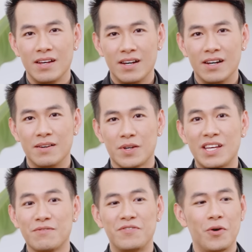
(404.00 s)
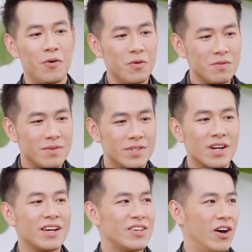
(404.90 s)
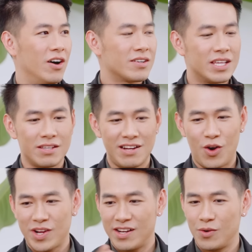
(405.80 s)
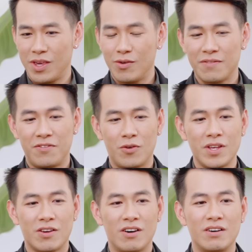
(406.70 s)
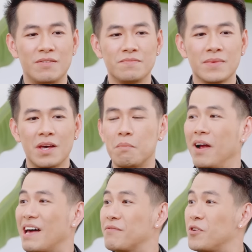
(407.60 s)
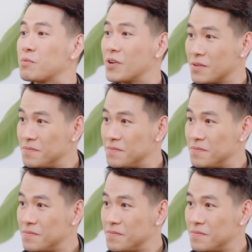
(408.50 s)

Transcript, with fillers: uh, một cái thành phố rất là nhỏ, đi từ đầu này đến đầu kia của thành phố này có mười lăm phút thôi.